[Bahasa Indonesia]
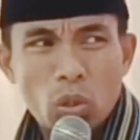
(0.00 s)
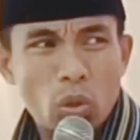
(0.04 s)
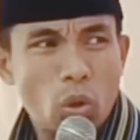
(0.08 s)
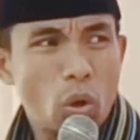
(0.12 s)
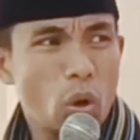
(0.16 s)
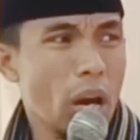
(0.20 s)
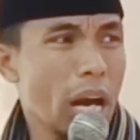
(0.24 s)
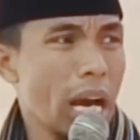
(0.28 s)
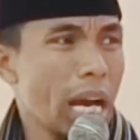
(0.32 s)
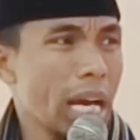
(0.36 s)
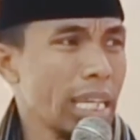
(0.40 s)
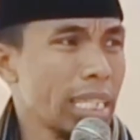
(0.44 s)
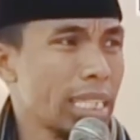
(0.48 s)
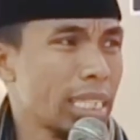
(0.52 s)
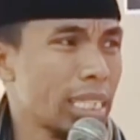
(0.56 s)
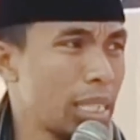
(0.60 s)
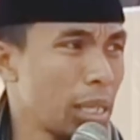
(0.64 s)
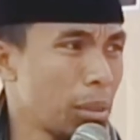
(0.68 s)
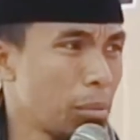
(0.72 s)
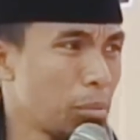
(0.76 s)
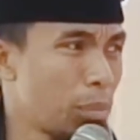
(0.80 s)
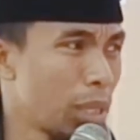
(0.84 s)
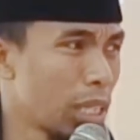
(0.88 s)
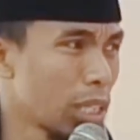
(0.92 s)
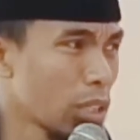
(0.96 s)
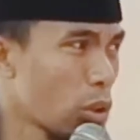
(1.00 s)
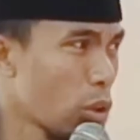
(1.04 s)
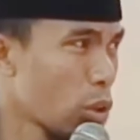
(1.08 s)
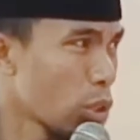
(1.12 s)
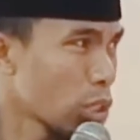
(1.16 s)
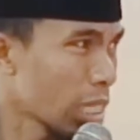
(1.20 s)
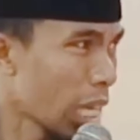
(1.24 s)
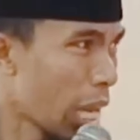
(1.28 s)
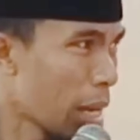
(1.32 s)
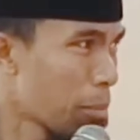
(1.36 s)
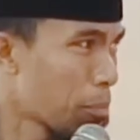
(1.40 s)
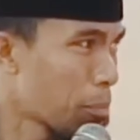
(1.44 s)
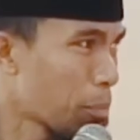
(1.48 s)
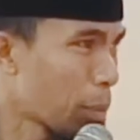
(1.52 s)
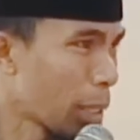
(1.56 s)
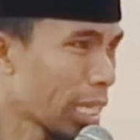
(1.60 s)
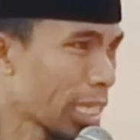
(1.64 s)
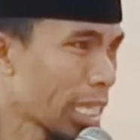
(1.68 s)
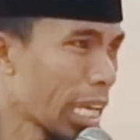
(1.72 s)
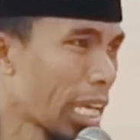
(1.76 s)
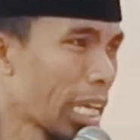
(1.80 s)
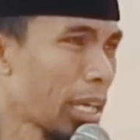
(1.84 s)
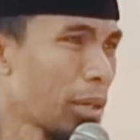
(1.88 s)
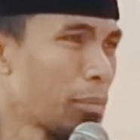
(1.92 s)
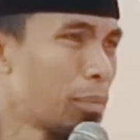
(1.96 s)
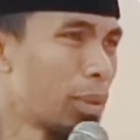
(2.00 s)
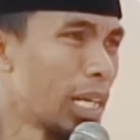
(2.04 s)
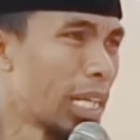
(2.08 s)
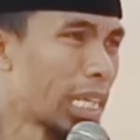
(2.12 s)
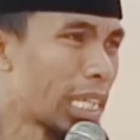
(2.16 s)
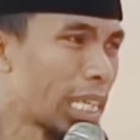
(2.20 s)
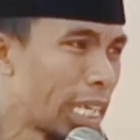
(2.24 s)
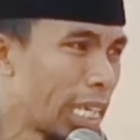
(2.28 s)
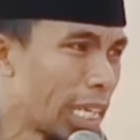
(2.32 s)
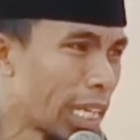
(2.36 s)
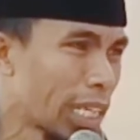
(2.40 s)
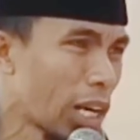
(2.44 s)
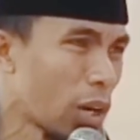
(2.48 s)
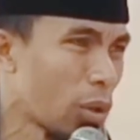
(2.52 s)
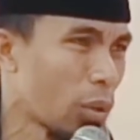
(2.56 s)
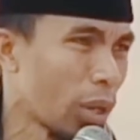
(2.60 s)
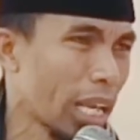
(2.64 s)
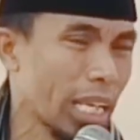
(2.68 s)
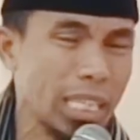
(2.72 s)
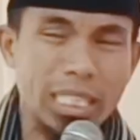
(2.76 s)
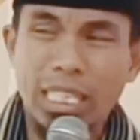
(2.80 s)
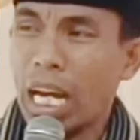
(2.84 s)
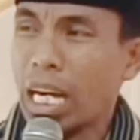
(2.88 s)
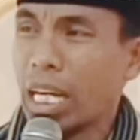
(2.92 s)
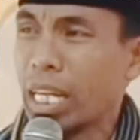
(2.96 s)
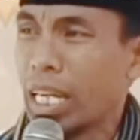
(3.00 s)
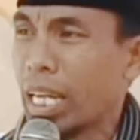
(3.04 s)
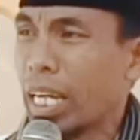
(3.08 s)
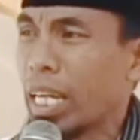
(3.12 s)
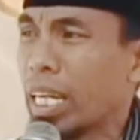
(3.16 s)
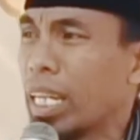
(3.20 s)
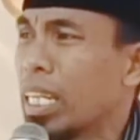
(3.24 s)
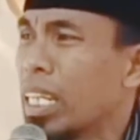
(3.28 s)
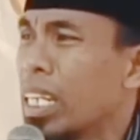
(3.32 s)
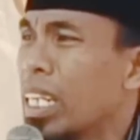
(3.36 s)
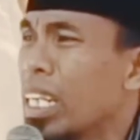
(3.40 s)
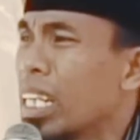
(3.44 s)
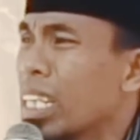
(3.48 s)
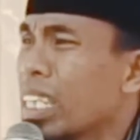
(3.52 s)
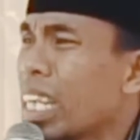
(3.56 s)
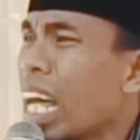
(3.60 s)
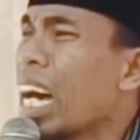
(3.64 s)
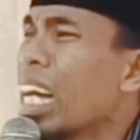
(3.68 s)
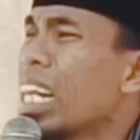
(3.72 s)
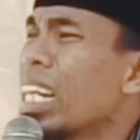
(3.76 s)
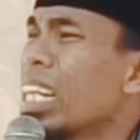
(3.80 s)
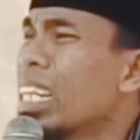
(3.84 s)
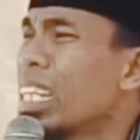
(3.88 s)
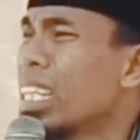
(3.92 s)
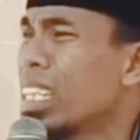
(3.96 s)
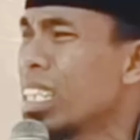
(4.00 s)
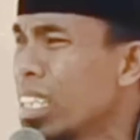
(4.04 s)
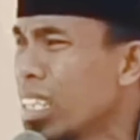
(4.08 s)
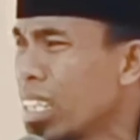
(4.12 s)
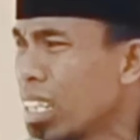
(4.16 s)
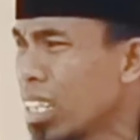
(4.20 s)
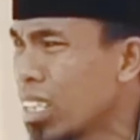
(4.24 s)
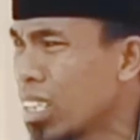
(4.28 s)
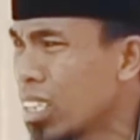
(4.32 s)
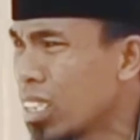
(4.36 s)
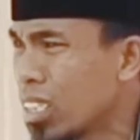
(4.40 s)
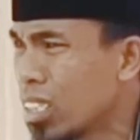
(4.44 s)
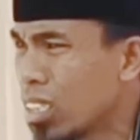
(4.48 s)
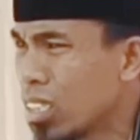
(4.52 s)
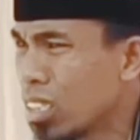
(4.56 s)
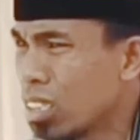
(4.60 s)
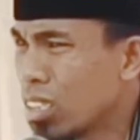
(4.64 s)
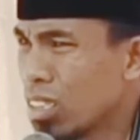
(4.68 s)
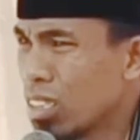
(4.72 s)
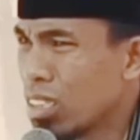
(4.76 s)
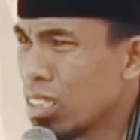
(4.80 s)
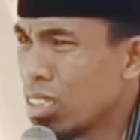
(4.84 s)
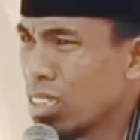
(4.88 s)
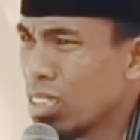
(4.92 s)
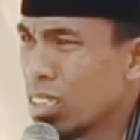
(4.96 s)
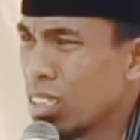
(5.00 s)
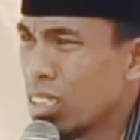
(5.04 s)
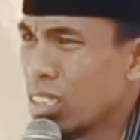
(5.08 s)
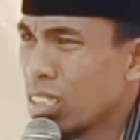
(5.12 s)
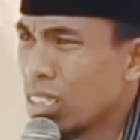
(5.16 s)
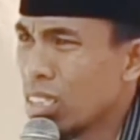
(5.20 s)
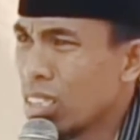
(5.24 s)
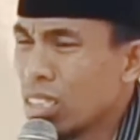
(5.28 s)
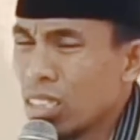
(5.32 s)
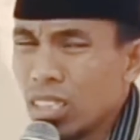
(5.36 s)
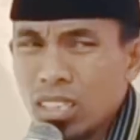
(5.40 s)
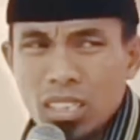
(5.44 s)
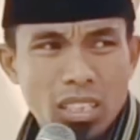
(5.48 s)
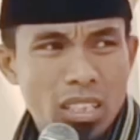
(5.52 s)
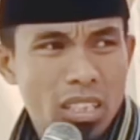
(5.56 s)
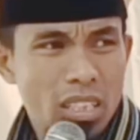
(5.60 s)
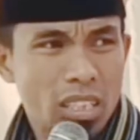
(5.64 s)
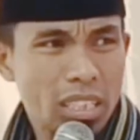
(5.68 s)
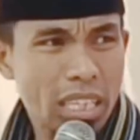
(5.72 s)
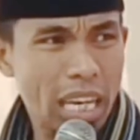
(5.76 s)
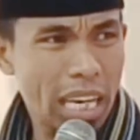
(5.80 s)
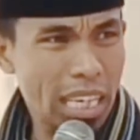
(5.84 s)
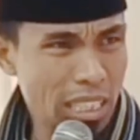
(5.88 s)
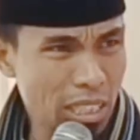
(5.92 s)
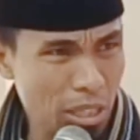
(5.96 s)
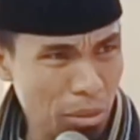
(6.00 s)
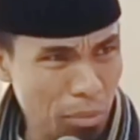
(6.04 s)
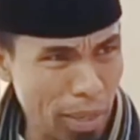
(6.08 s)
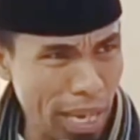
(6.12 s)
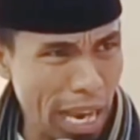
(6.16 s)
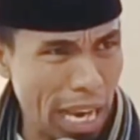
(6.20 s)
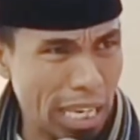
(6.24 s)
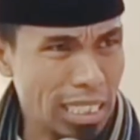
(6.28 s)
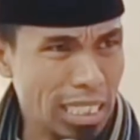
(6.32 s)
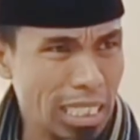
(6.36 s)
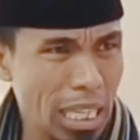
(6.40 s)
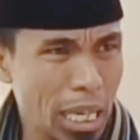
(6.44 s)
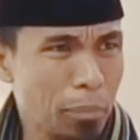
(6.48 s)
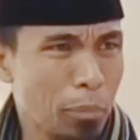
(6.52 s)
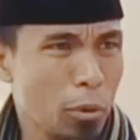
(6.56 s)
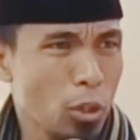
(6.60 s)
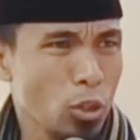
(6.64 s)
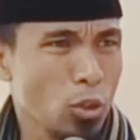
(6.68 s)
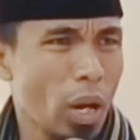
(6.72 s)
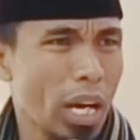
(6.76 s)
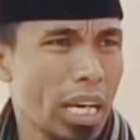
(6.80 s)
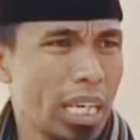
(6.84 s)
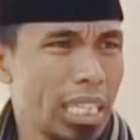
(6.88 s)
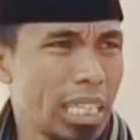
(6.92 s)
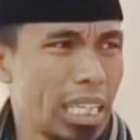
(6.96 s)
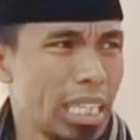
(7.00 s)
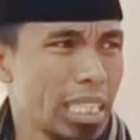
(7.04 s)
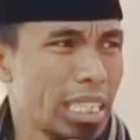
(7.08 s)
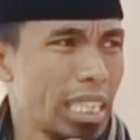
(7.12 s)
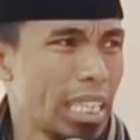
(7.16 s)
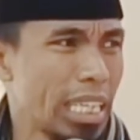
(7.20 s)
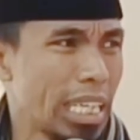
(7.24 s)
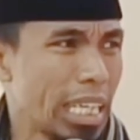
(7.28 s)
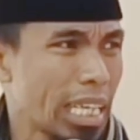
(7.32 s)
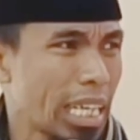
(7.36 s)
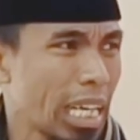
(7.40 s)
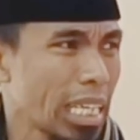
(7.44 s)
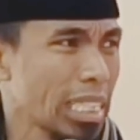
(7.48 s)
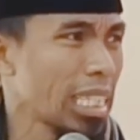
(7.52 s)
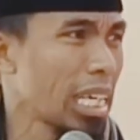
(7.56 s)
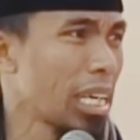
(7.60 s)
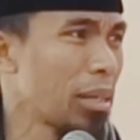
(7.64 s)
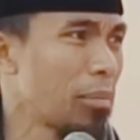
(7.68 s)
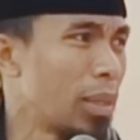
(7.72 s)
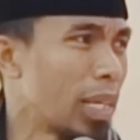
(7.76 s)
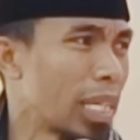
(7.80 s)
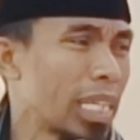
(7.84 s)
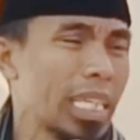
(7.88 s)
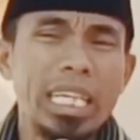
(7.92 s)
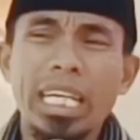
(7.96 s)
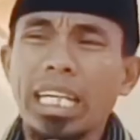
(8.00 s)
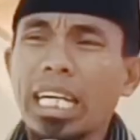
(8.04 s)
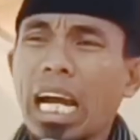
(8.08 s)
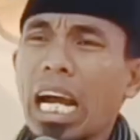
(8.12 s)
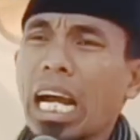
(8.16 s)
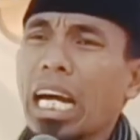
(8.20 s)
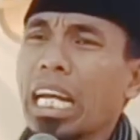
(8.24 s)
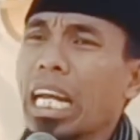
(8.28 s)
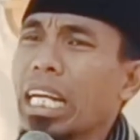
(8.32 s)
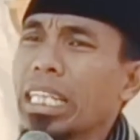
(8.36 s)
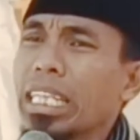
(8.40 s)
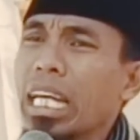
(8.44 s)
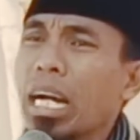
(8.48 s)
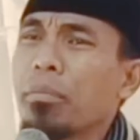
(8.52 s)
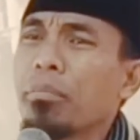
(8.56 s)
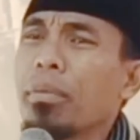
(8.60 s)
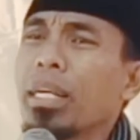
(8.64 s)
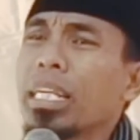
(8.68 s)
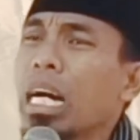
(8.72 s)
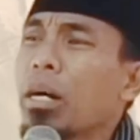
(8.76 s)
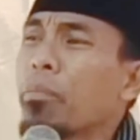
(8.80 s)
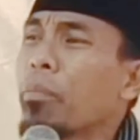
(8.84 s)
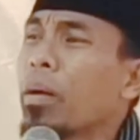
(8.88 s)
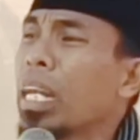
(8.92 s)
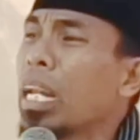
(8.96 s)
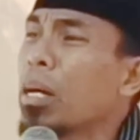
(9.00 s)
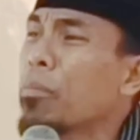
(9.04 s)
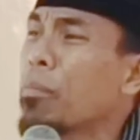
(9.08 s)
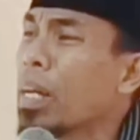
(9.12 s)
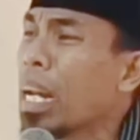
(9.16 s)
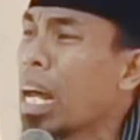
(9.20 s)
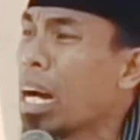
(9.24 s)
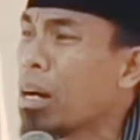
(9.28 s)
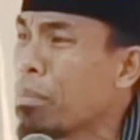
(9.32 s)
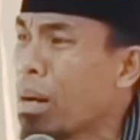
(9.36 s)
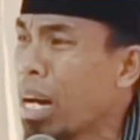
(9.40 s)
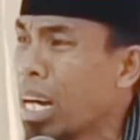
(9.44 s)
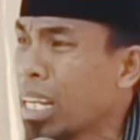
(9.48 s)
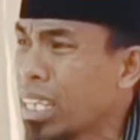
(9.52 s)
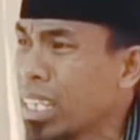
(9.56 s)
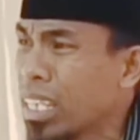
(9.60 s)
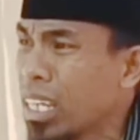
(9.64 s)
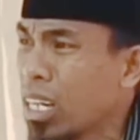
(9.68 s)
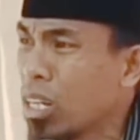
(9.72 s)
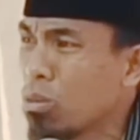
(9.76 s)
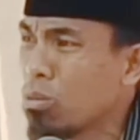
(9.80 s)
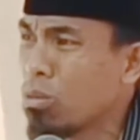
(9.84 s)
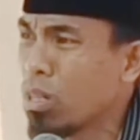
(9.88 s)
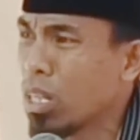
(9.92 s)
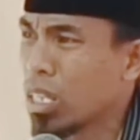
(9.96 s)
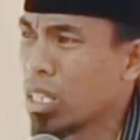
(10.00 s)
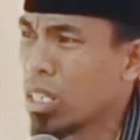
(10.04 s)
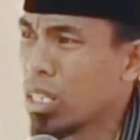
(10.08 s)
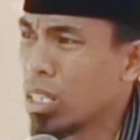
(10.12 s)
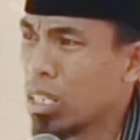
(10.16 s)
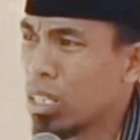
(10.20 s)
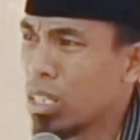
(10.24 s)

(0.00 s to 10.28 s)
Kok ajem ben kok sapeh ing ibegi kau orang sakit. Tak ndek. King si biasa foto anda jadi, ke saya begi kakanan nyaman kapan para mati ya rumah.